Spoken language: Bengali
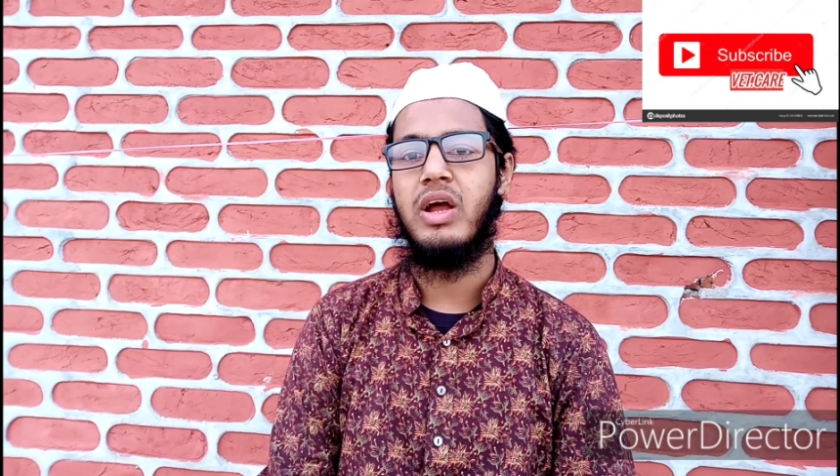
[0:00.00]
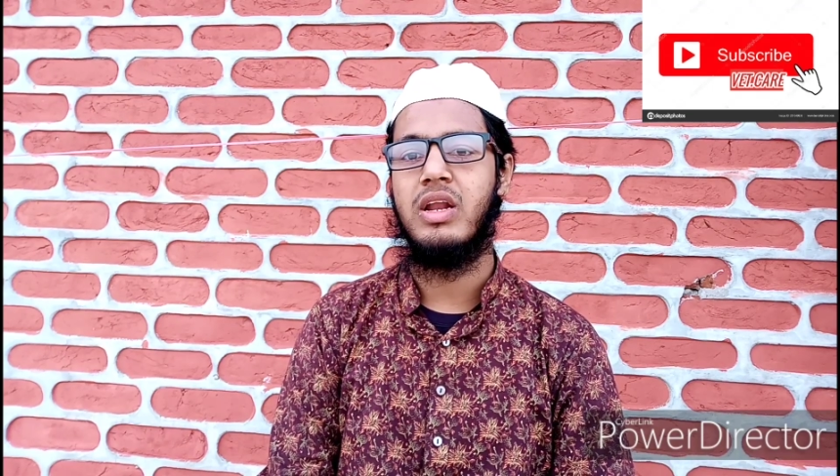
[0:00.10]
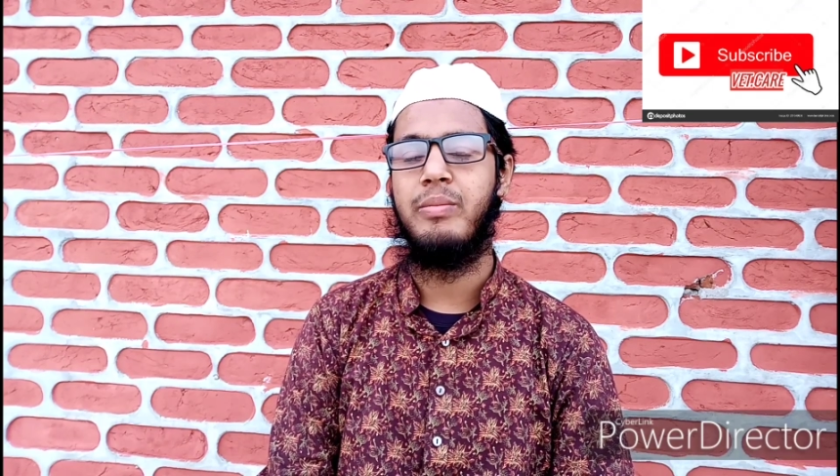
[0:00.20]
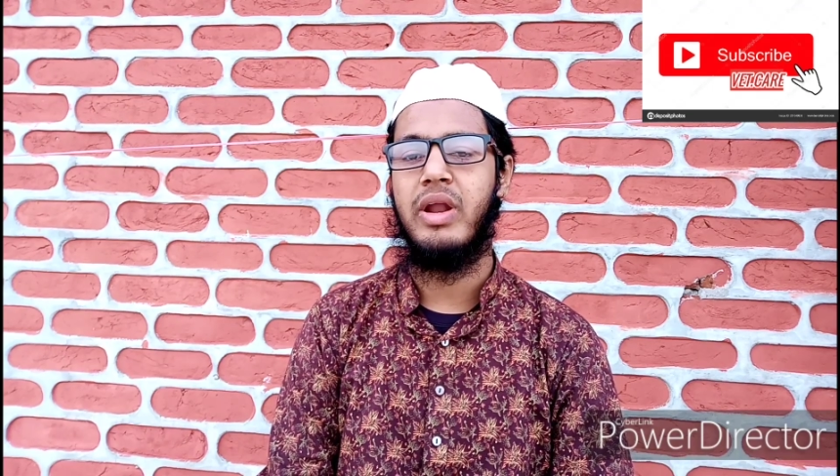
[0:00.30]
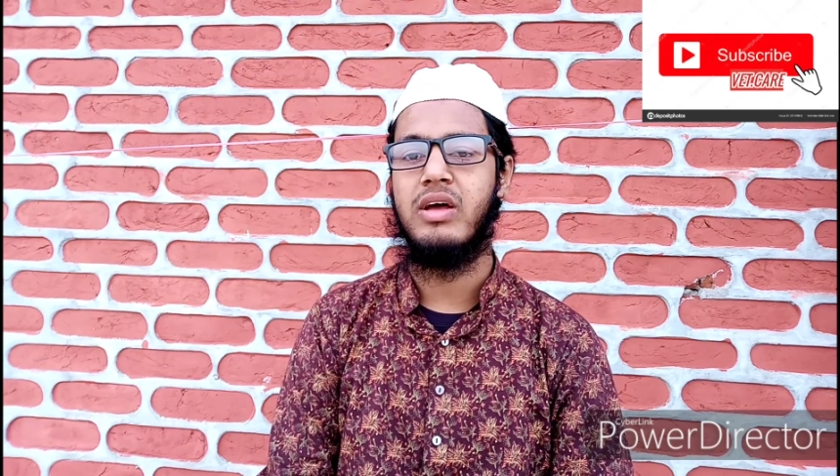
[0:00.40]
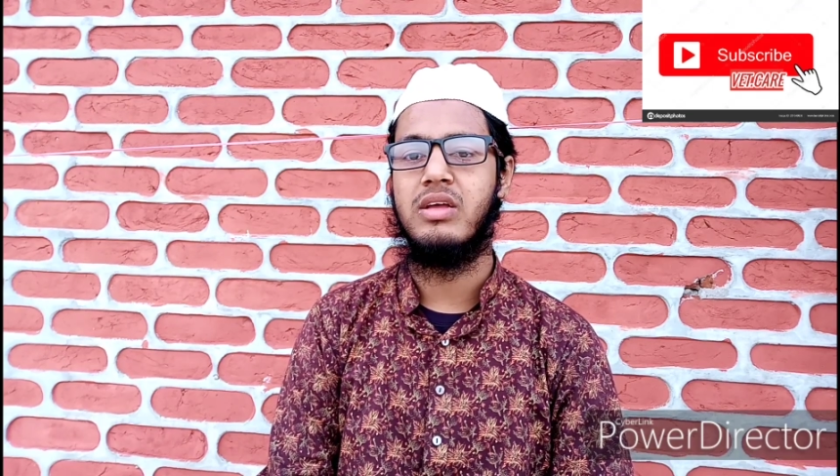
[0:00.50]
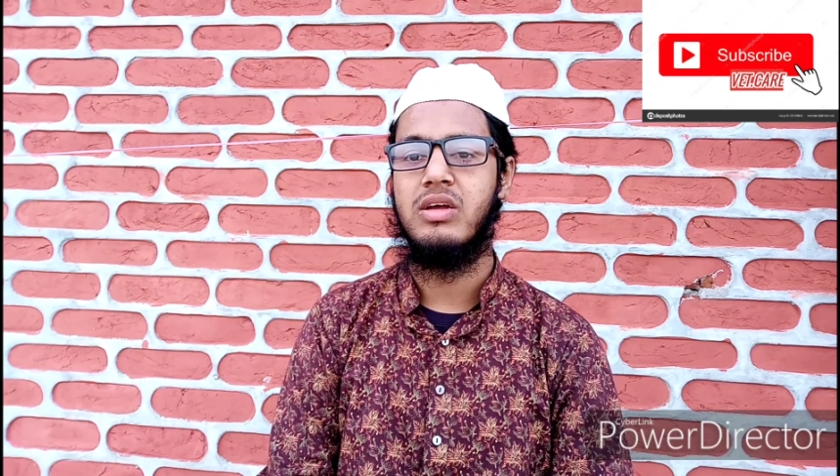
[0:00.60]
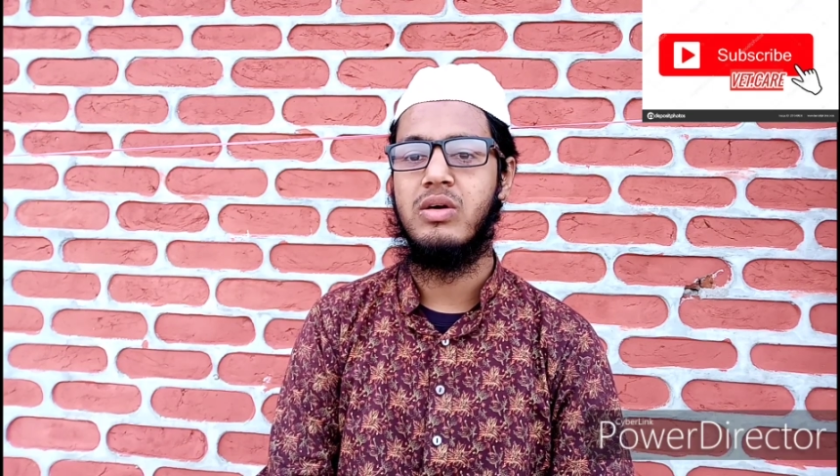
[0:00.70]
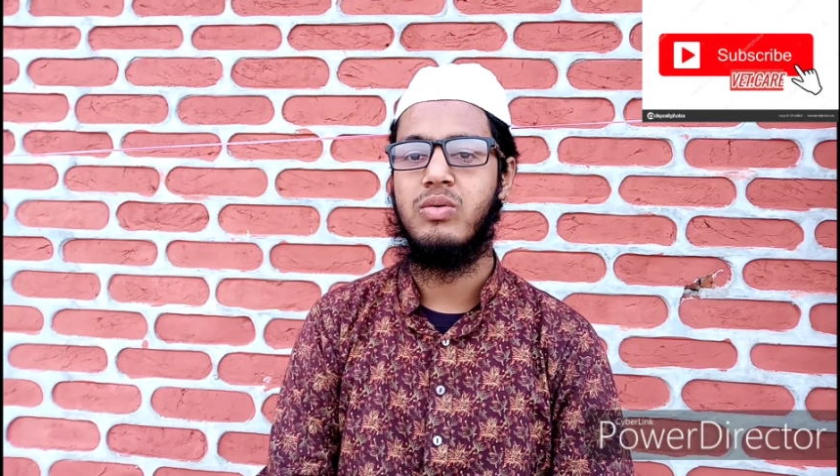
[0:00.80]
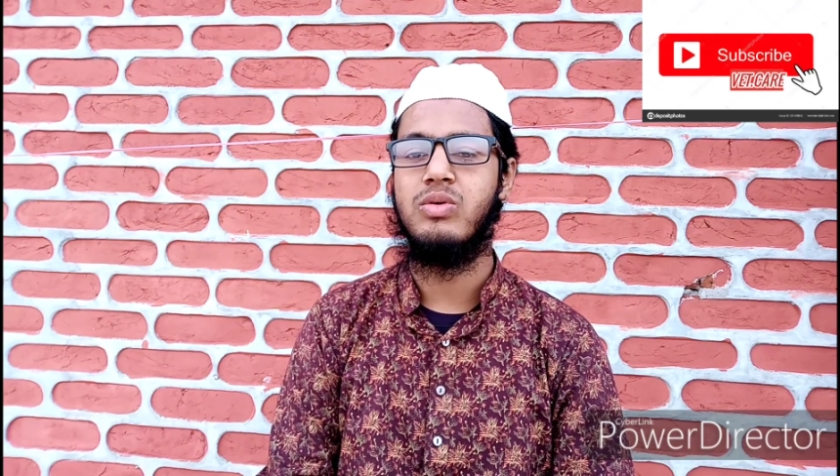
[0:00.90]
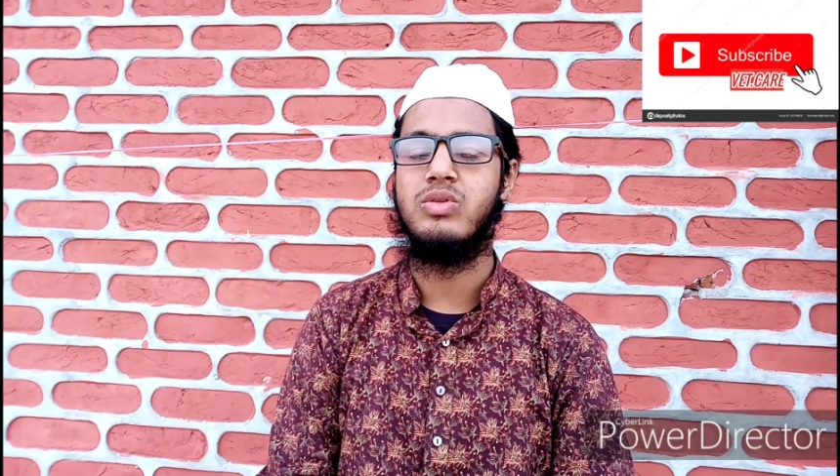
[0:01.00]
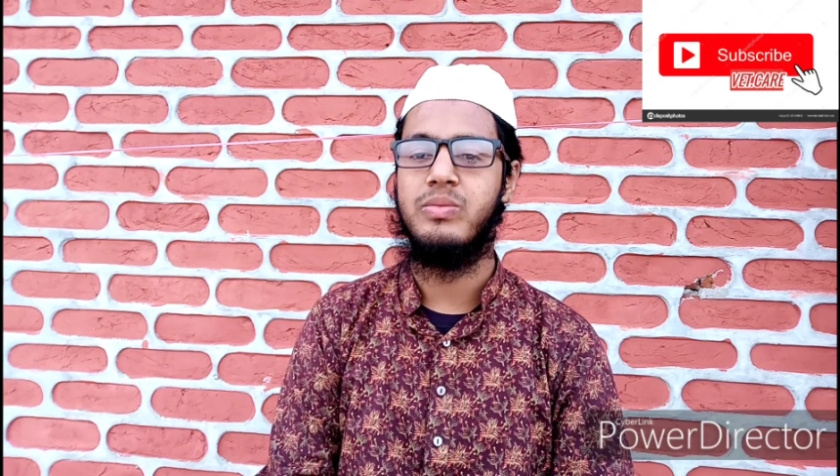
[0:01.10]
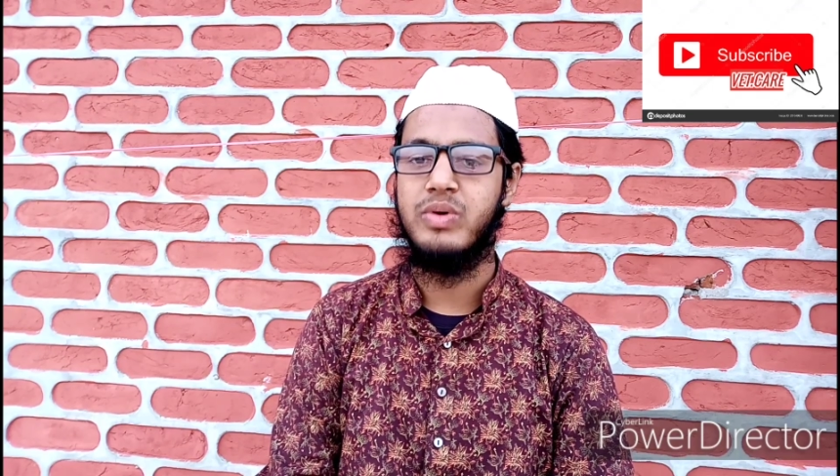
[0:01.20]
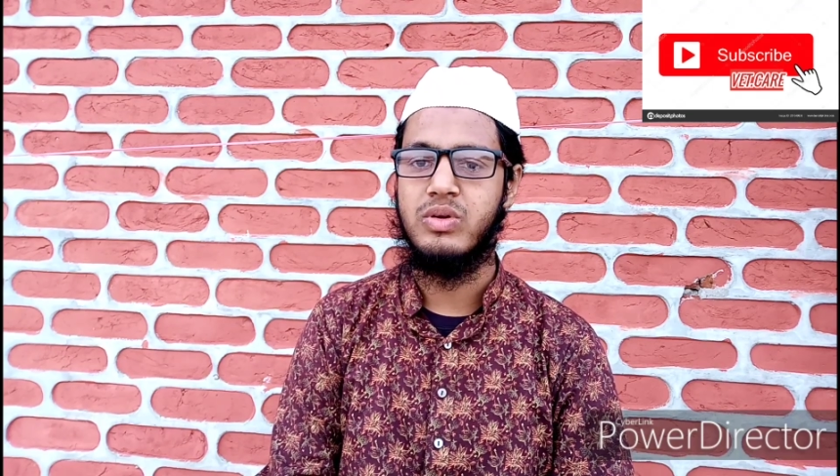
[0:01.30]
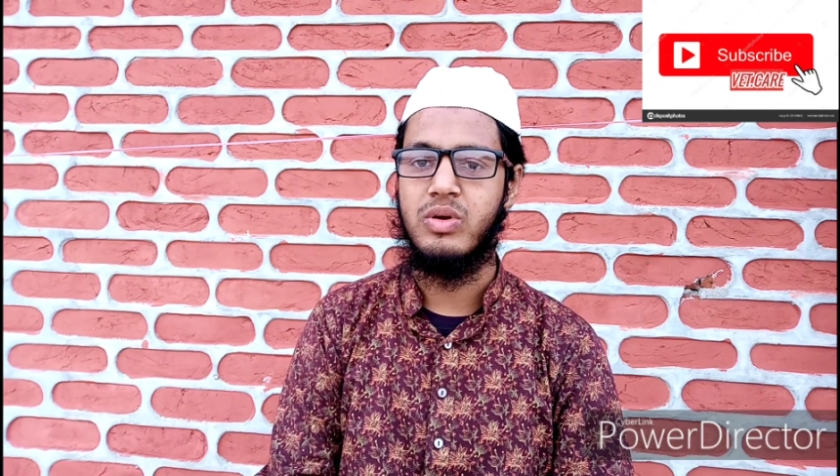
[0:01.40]
একটা মারা
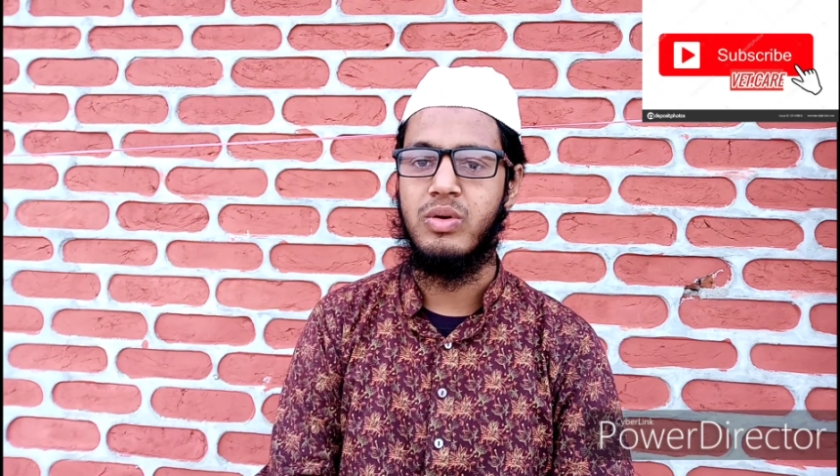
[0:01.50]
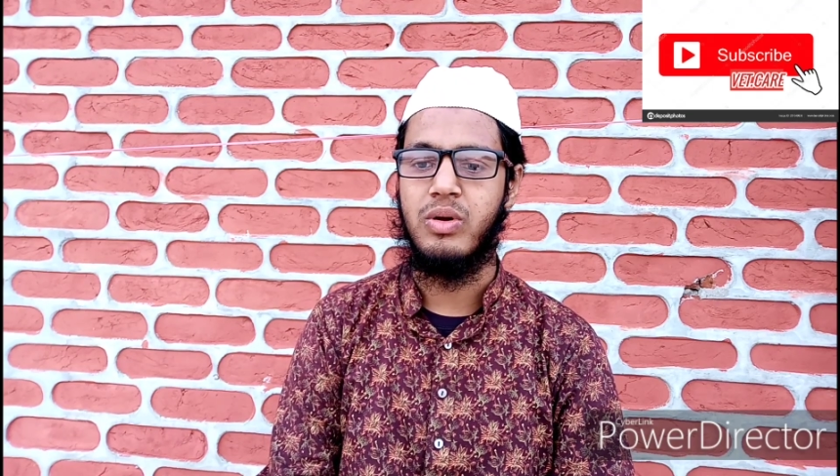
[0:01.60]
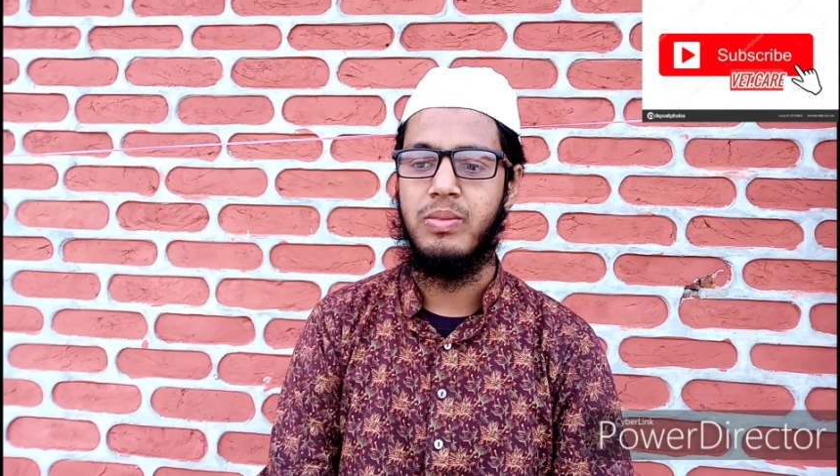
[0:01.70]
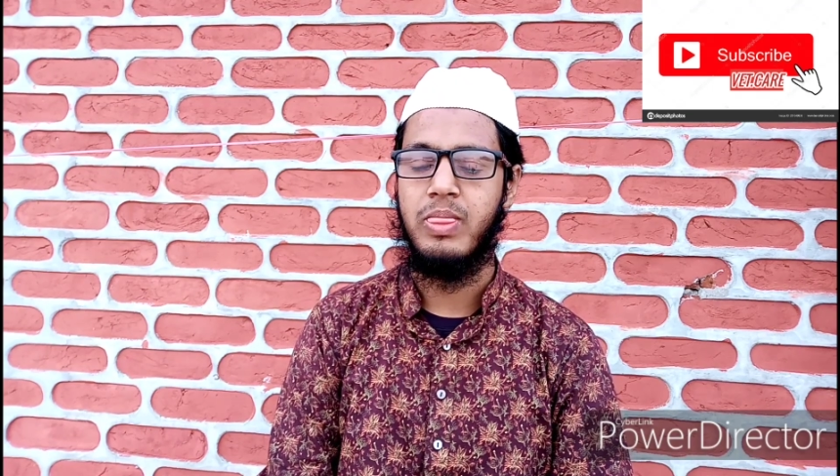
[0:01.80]
গুরুত্বপূর্ণ রোগ